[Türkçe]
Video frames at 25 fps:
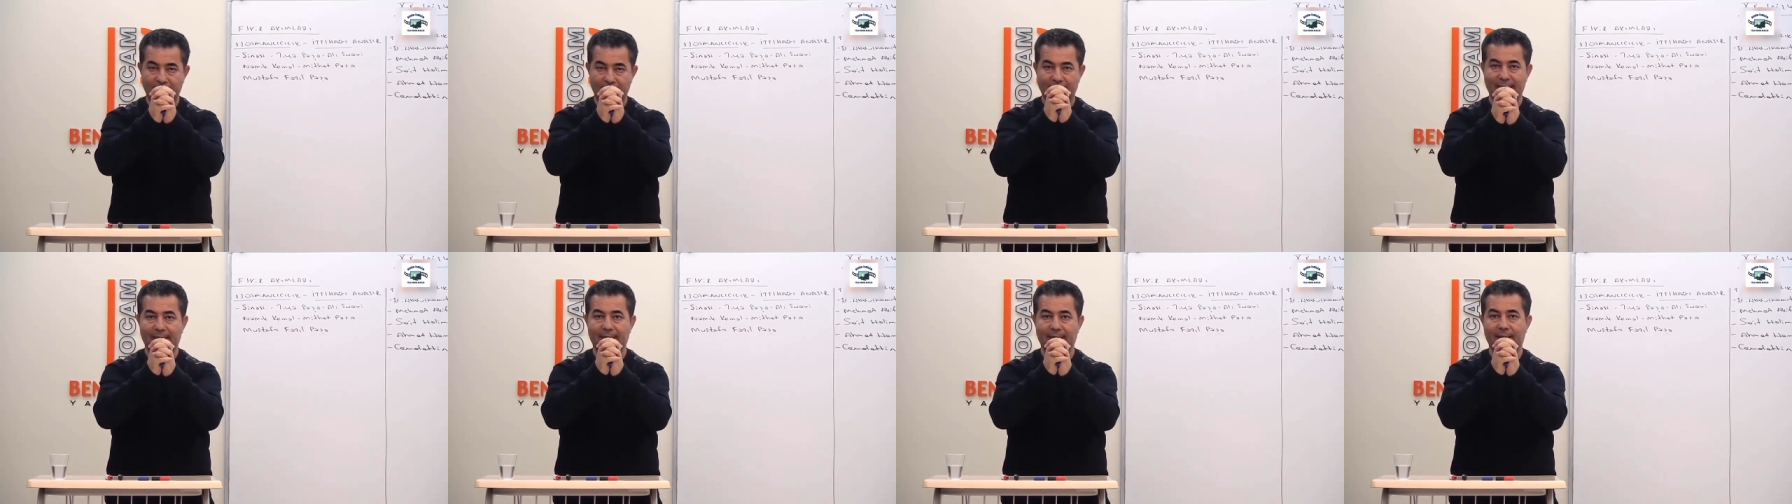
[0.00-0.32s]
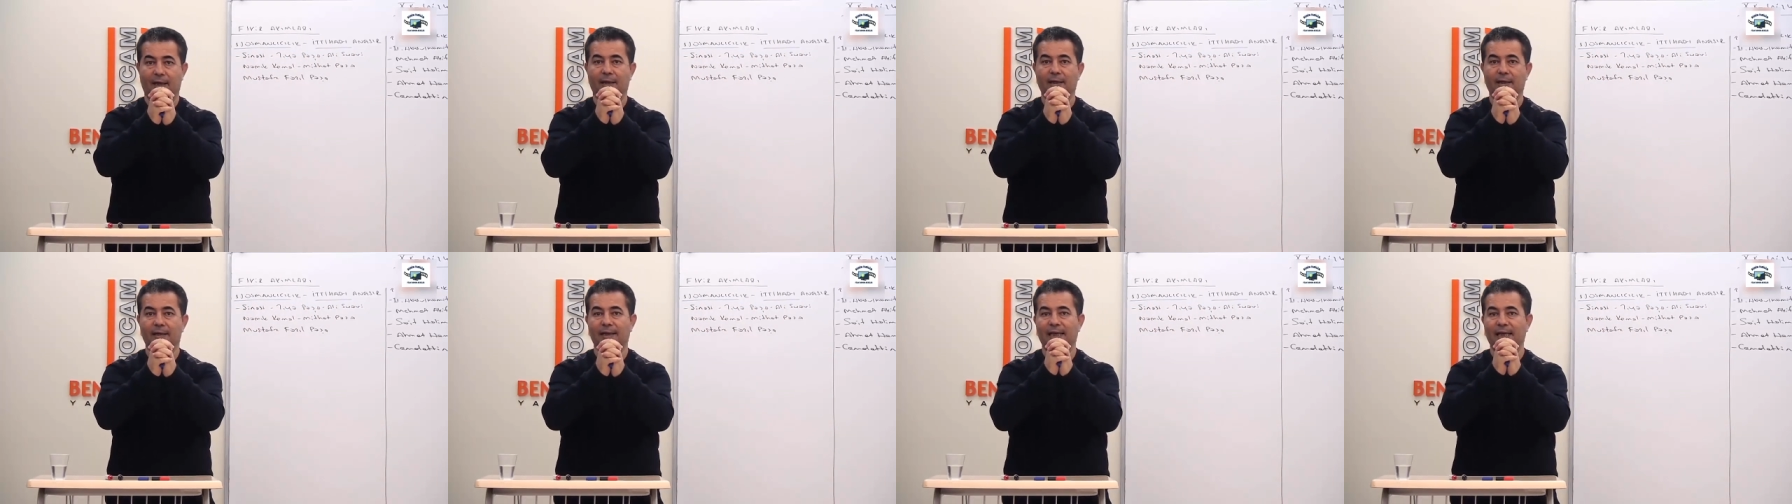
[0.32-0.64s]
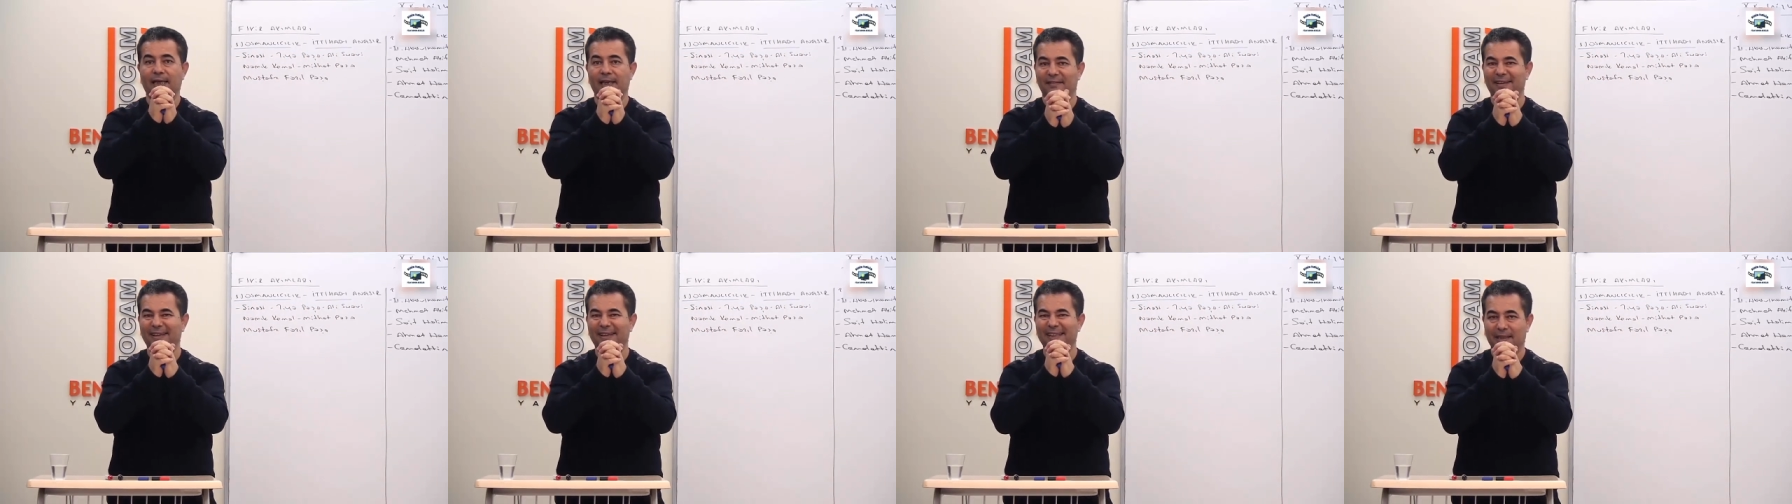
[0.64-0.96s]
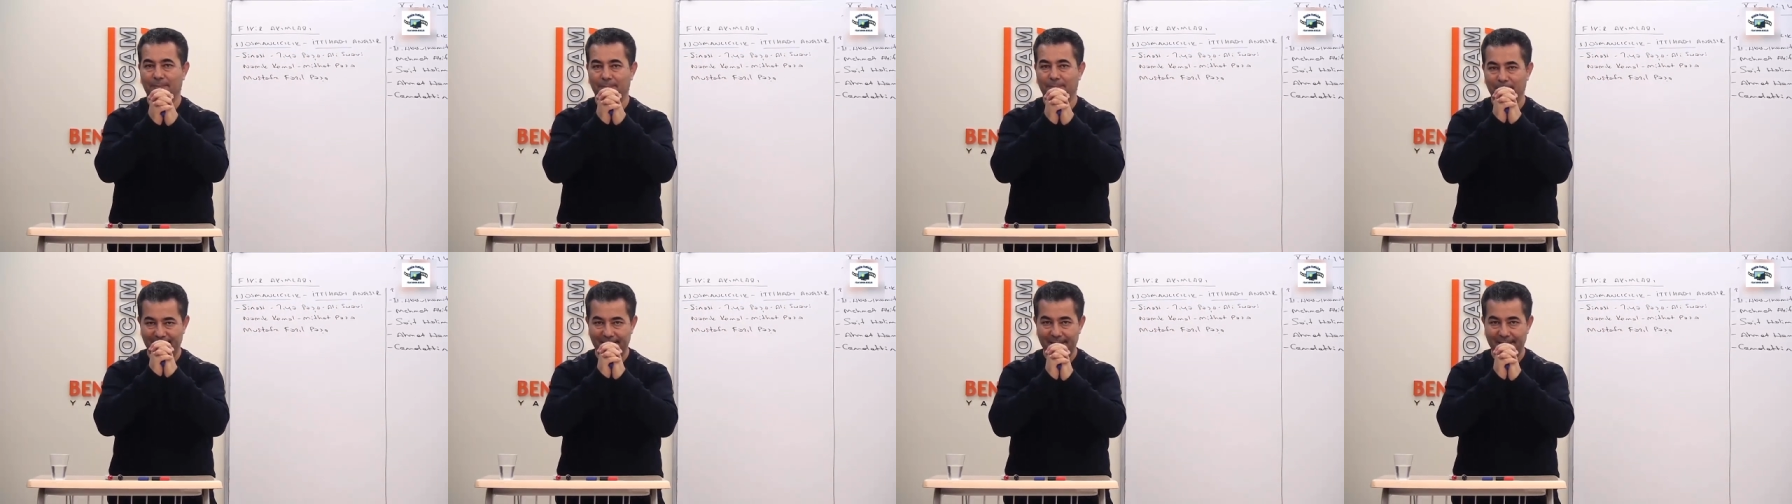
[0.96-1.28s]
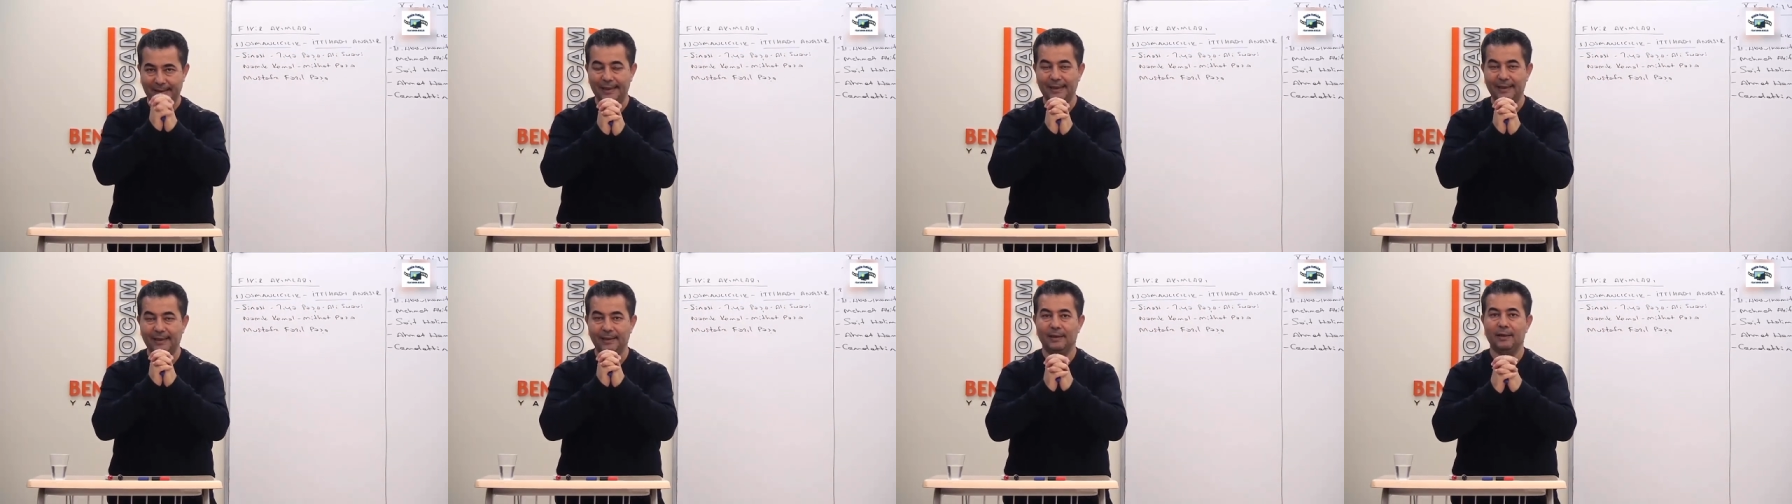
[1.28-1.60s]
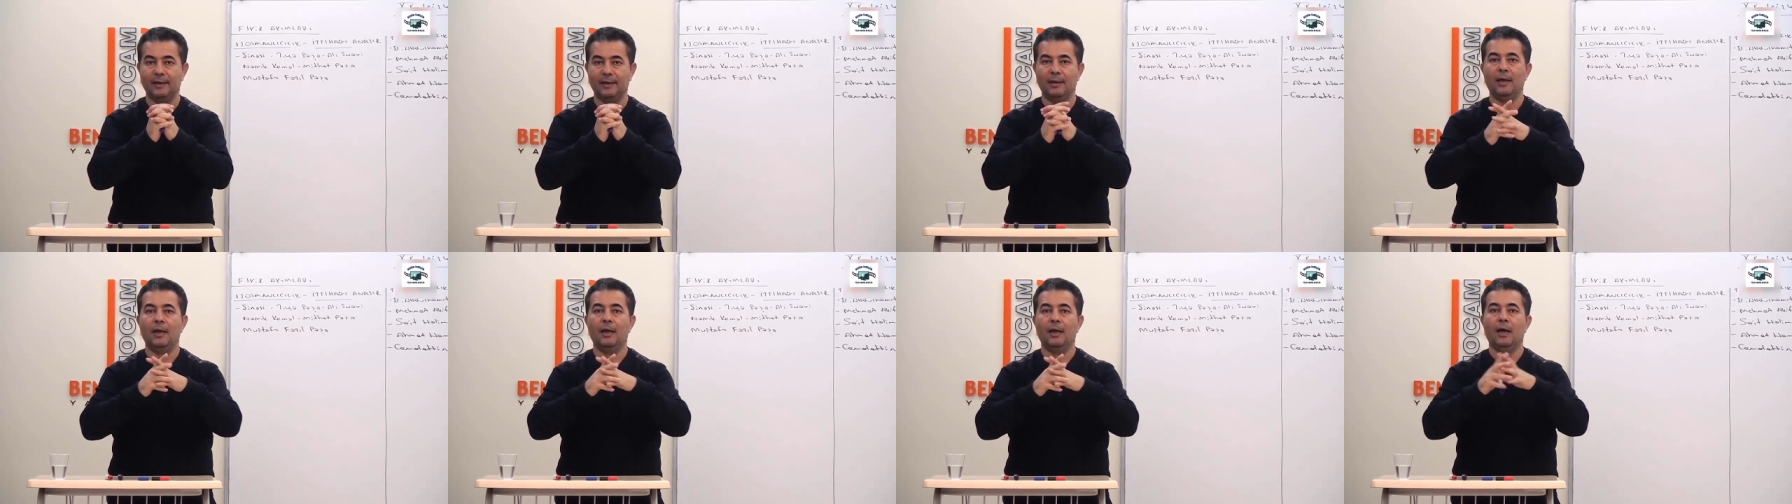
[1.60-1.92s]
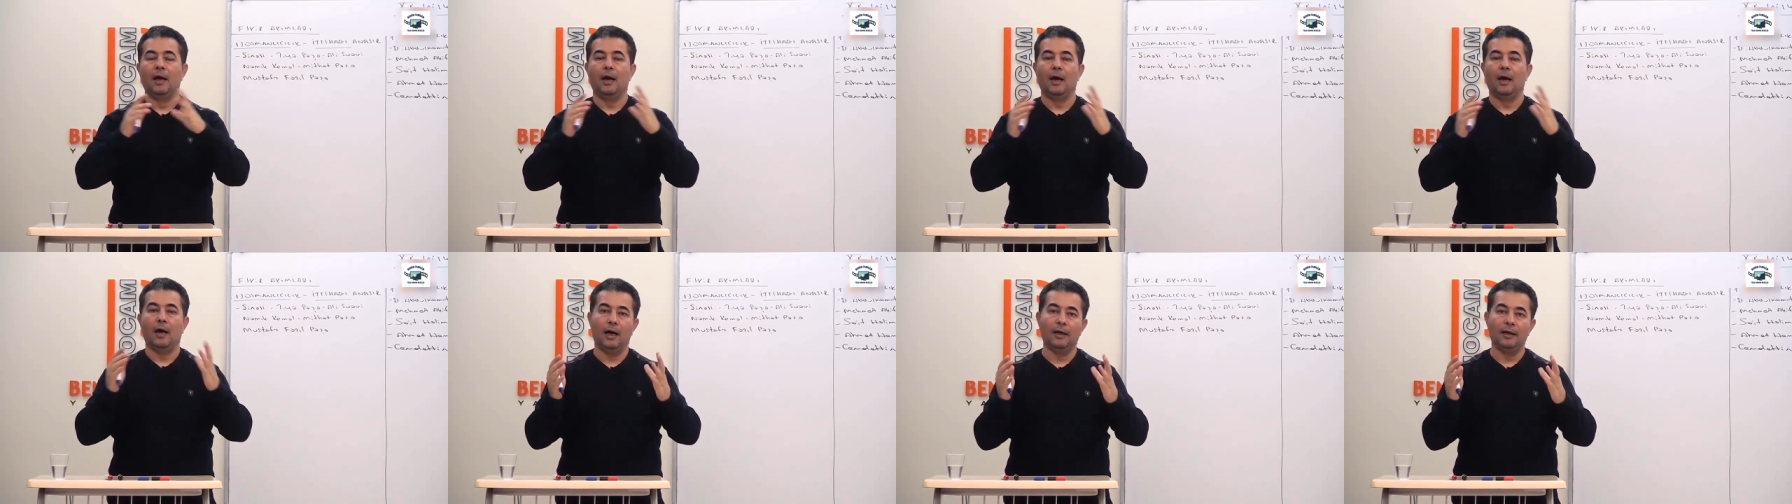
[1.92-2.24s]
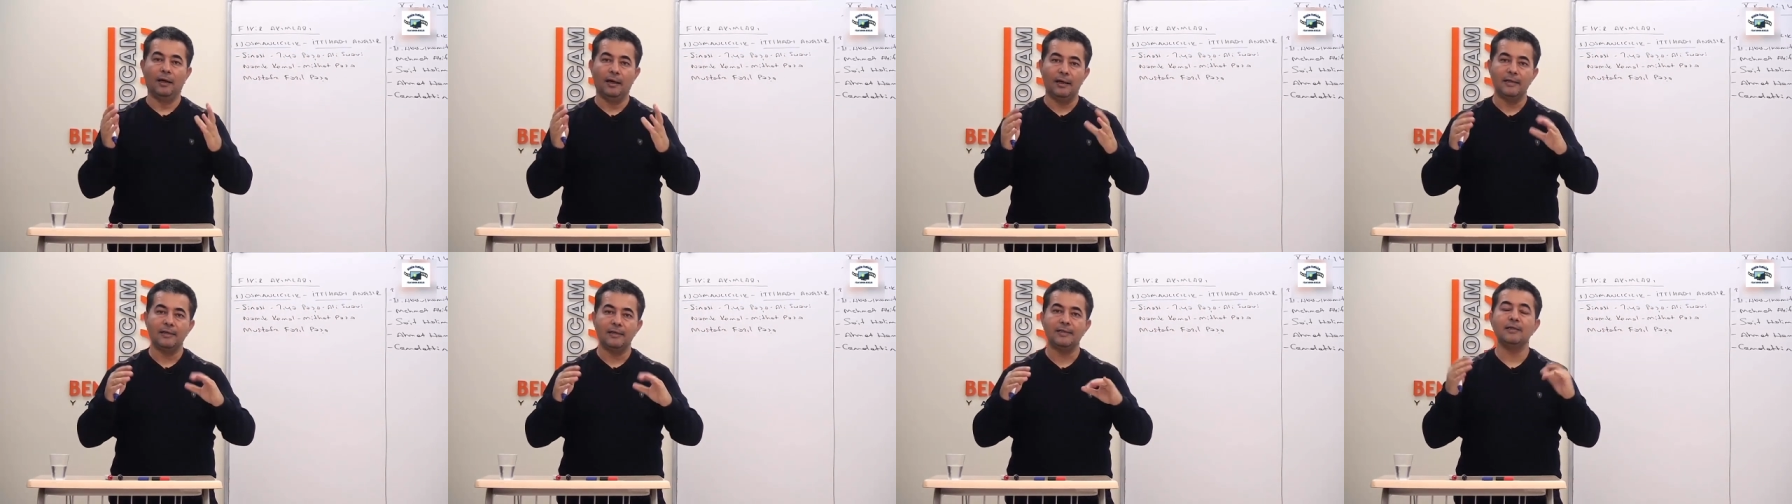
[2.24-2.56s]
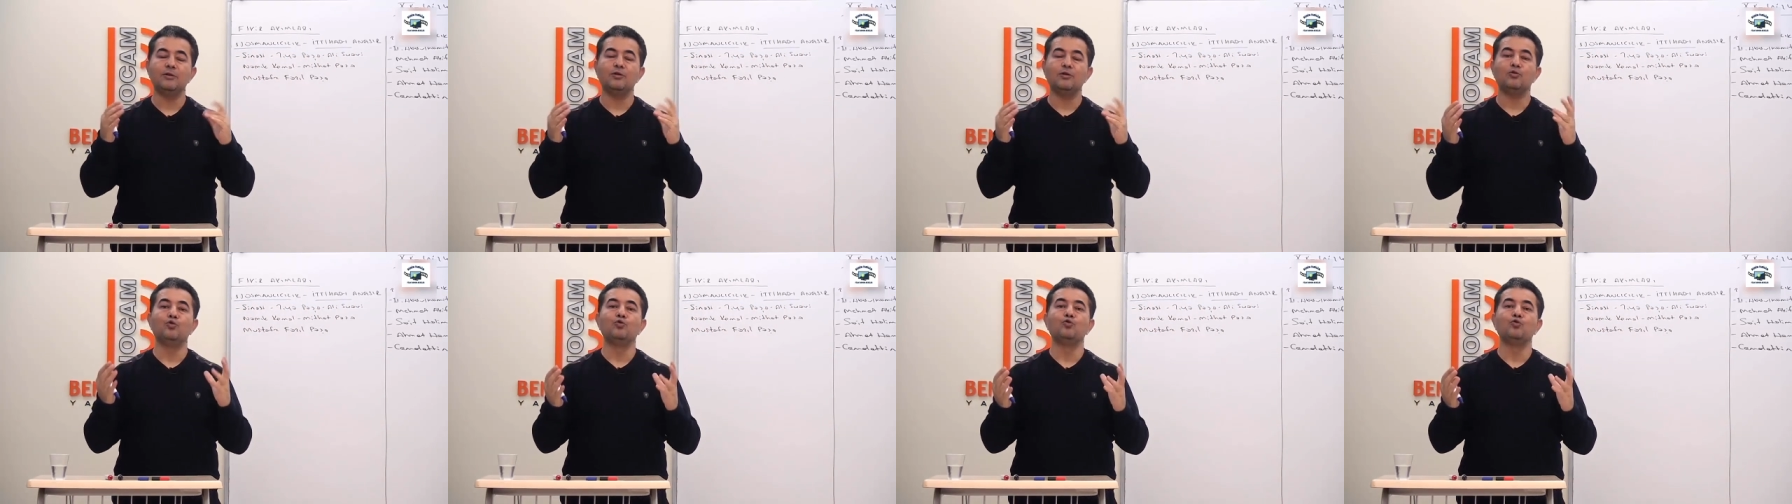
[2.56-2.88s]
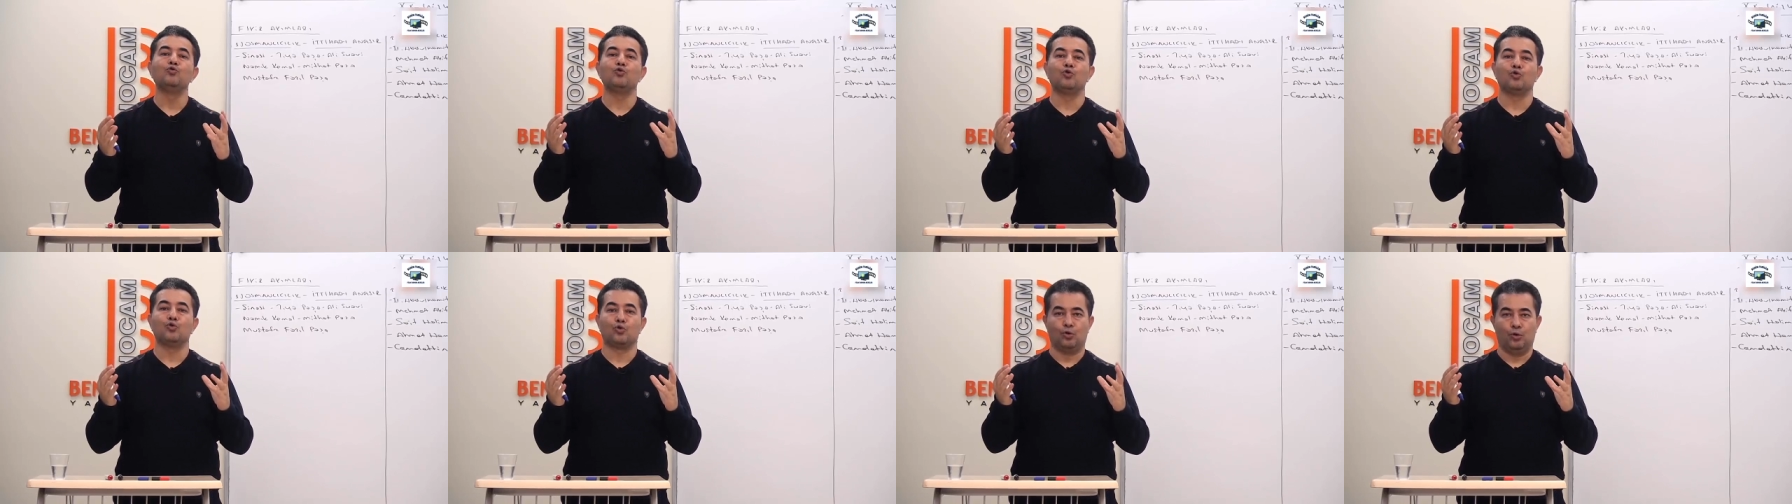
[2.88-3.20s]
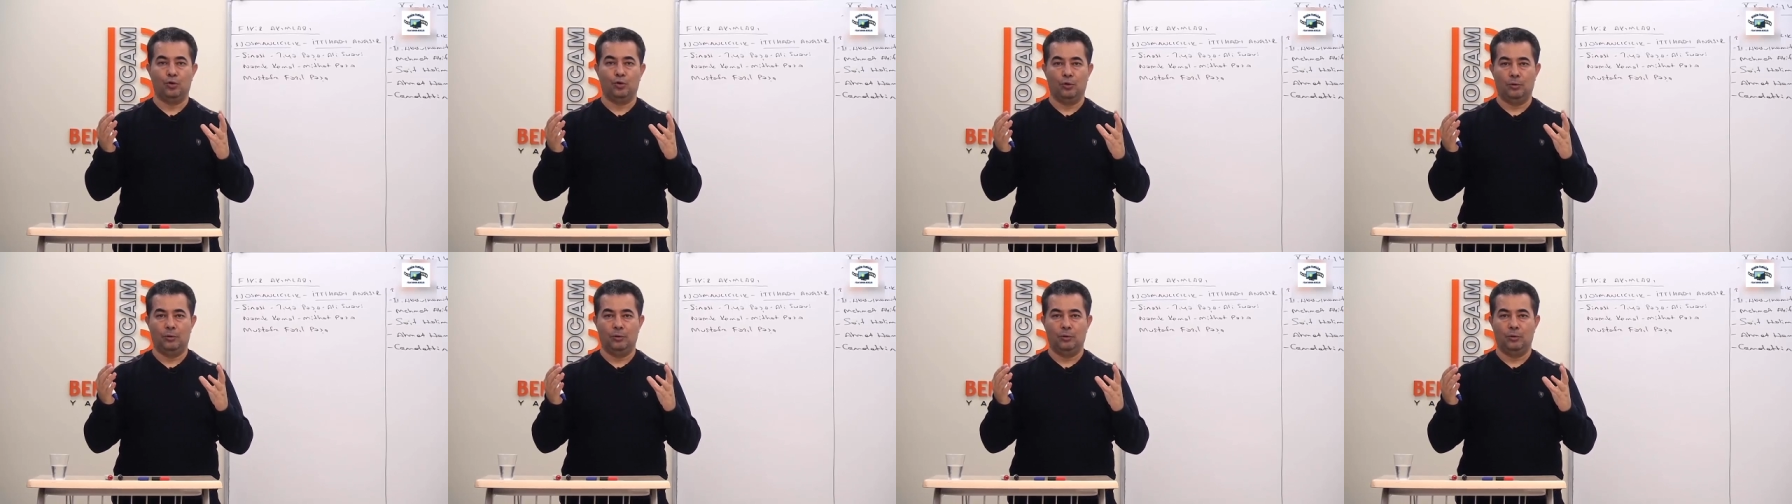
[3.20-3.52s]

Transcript: ittihat tevhid birlik, anasır unsur.